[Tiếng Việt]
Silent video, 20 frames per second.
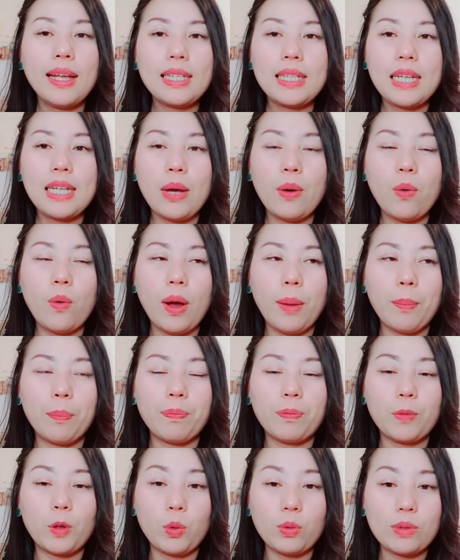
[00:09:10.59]
chiều
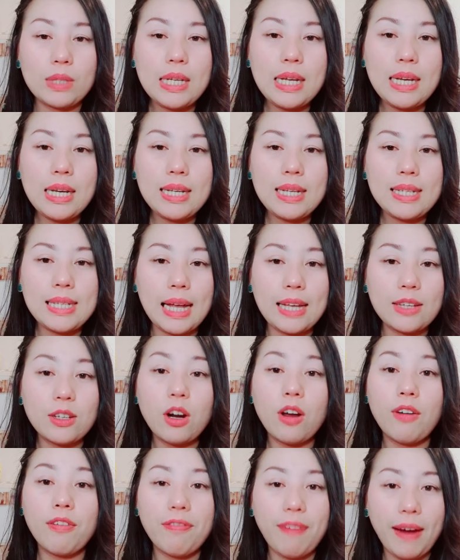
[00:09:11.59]
um của thiết lý xã cho
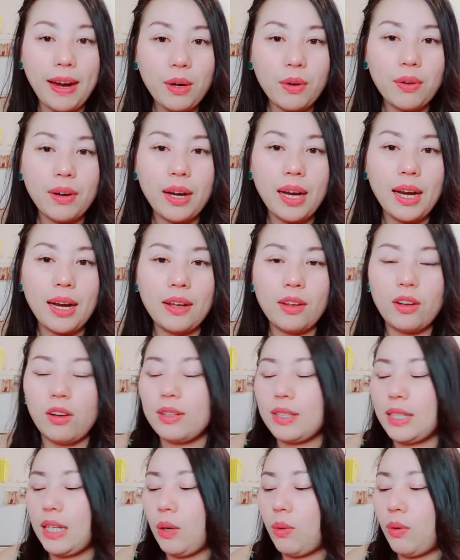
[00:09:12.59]
nó phải rồi này này nhở
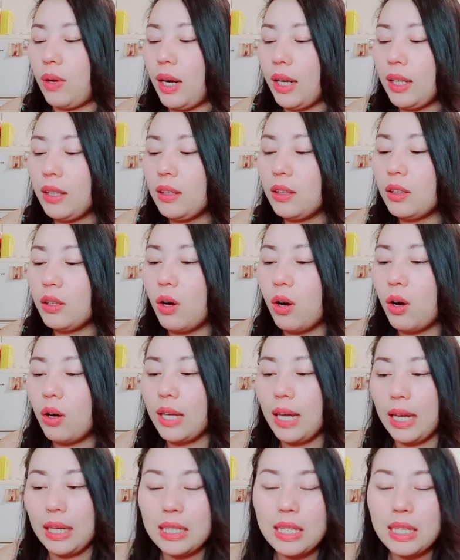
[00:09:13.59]
chiều lên tư ho
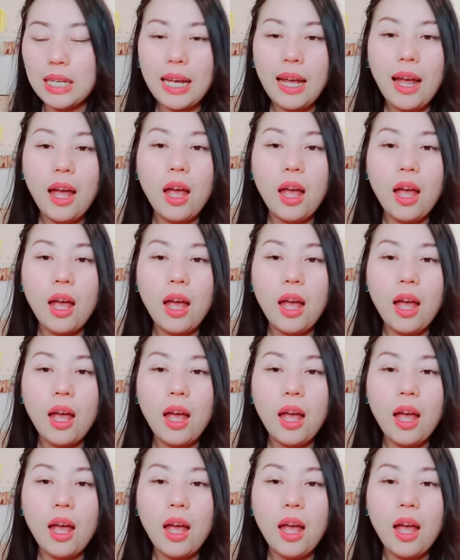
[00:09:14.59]
nhẹ thế